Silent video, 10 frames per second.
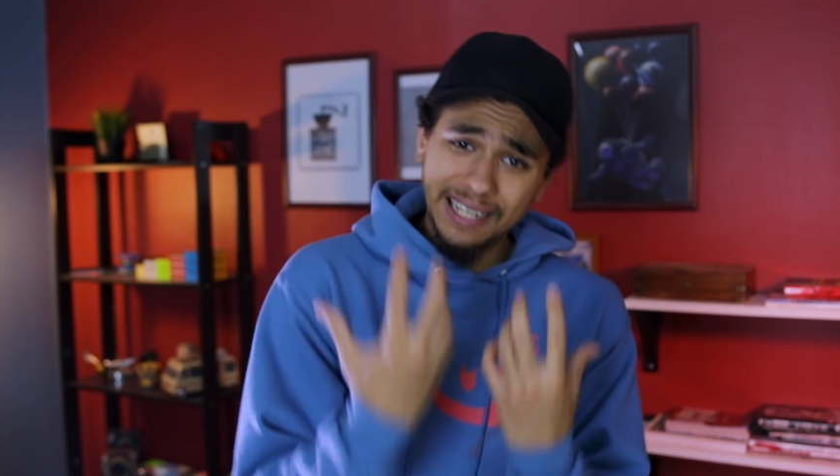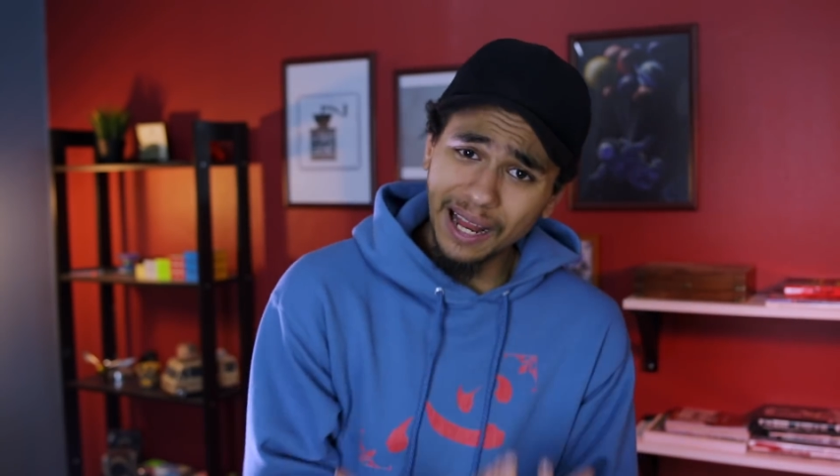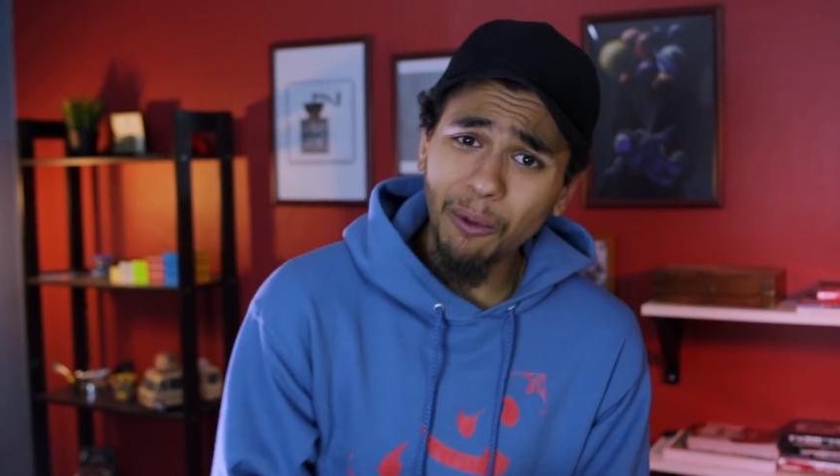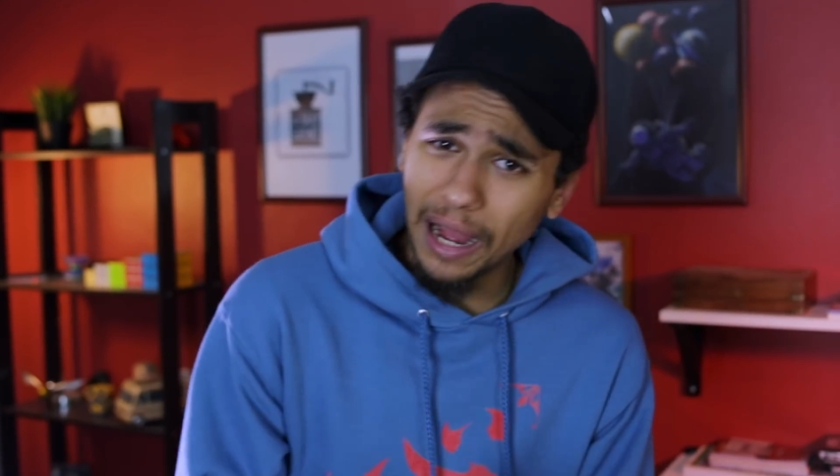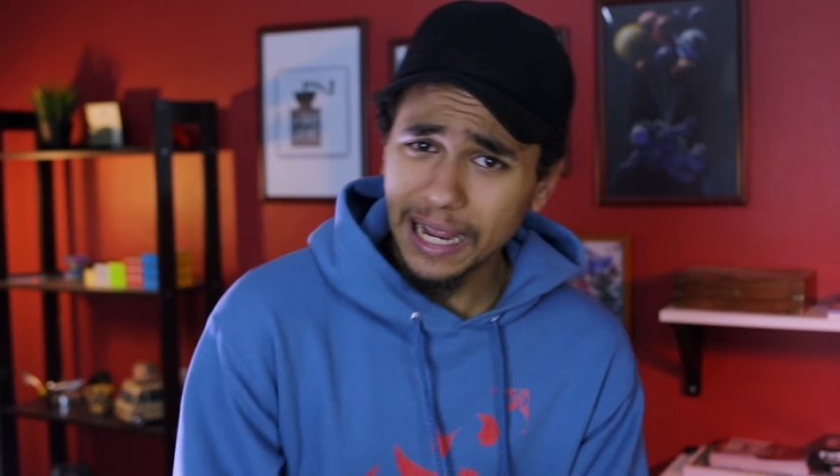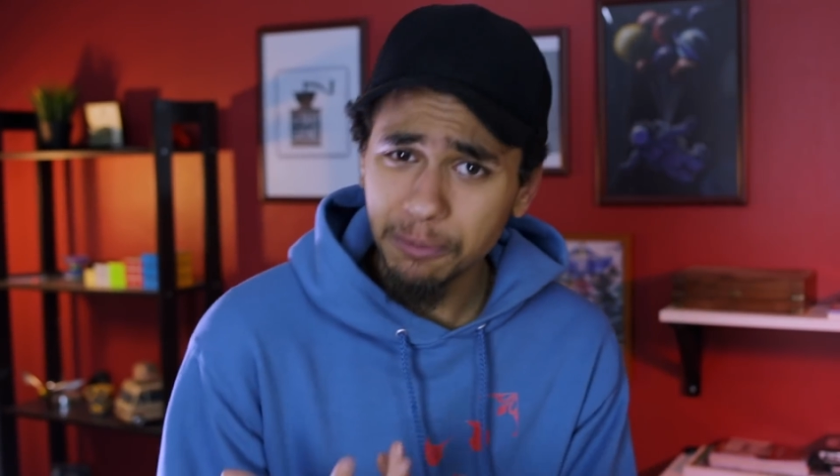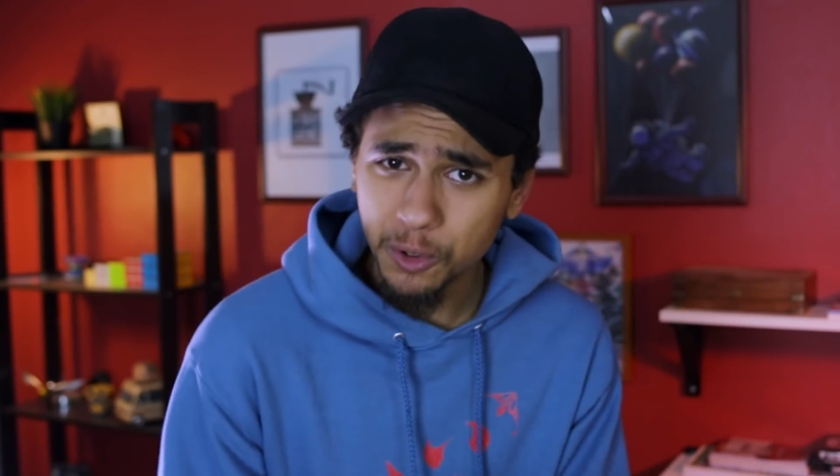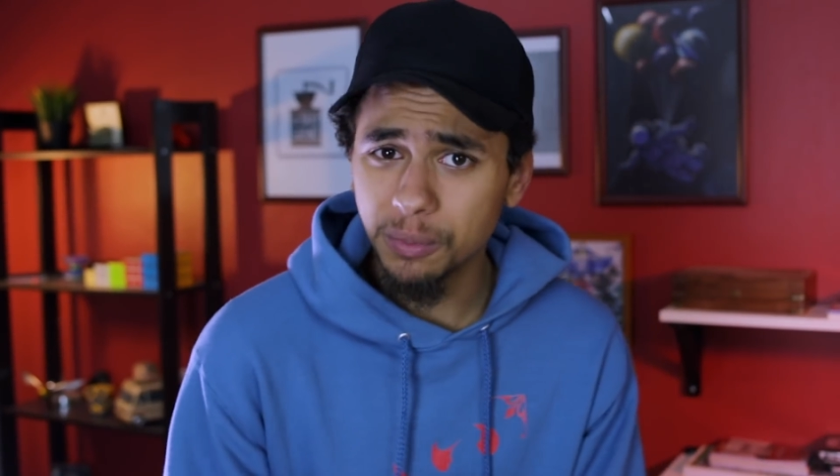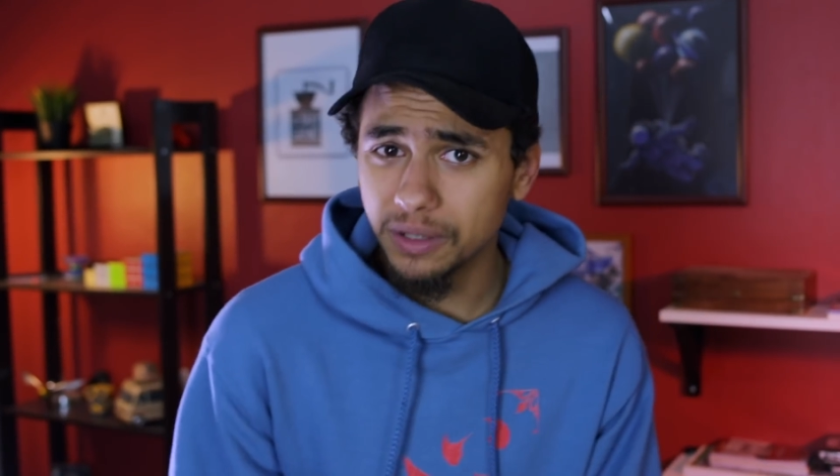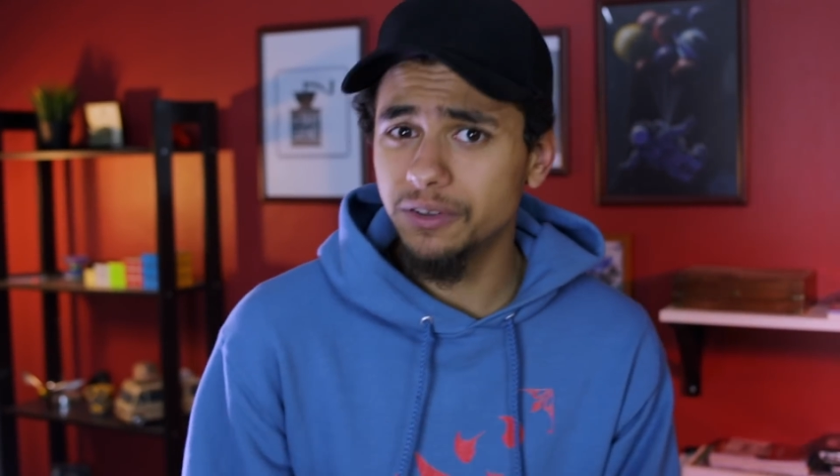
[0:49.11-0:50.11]
لو
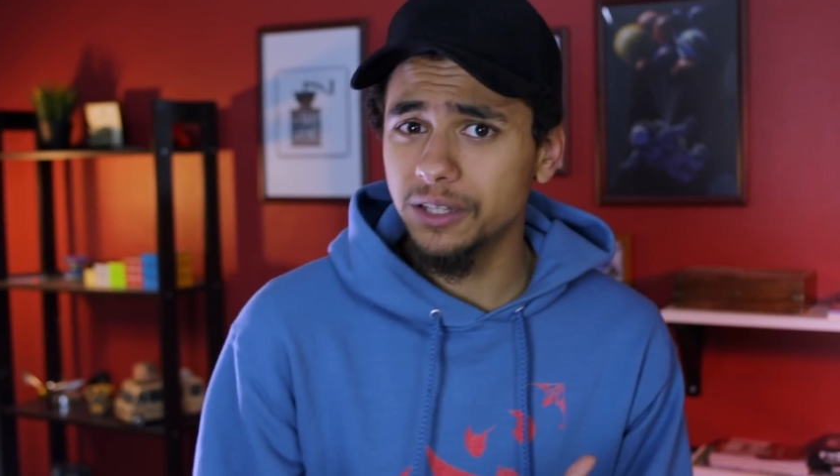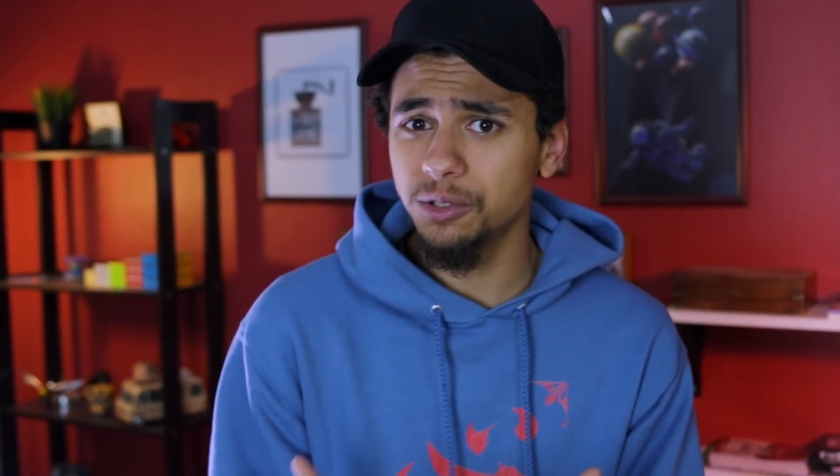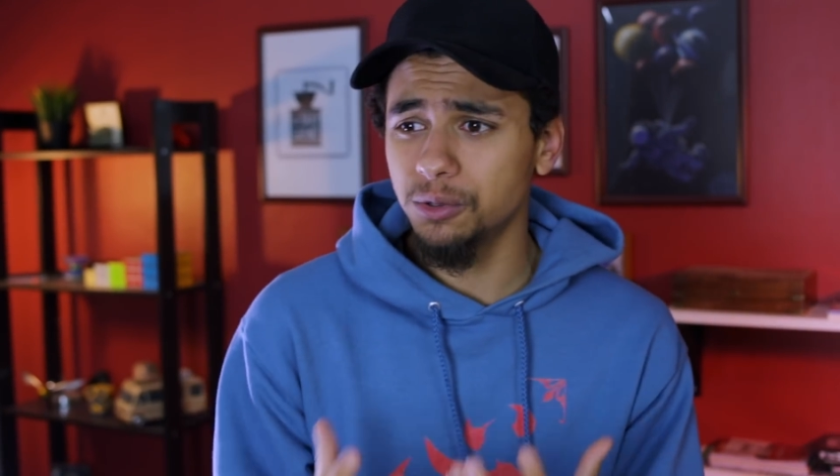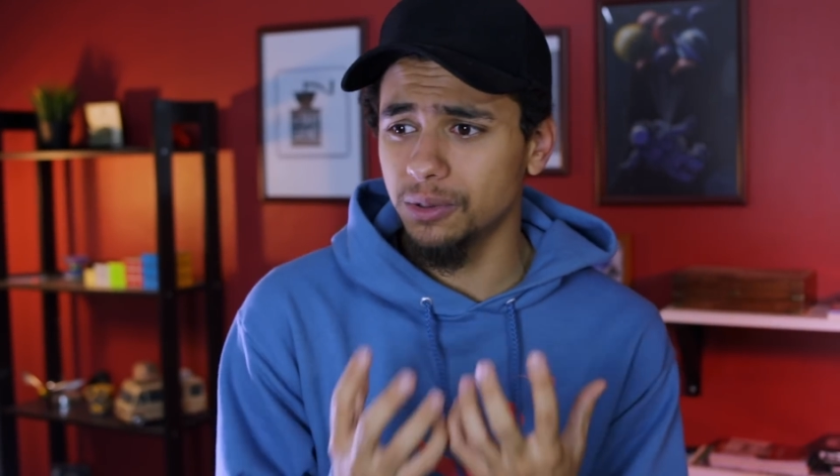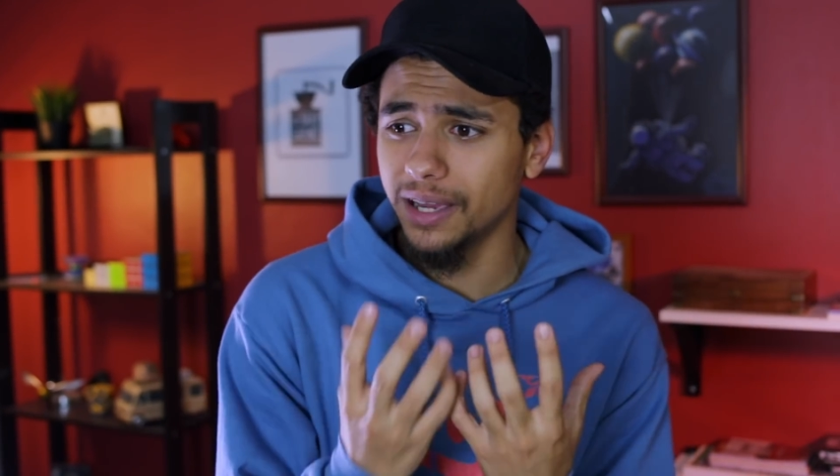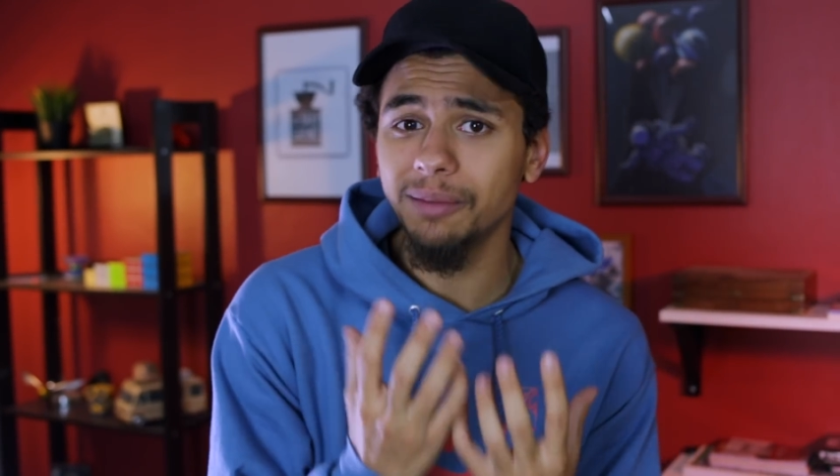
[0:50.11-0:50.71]
عجبكم الفيديو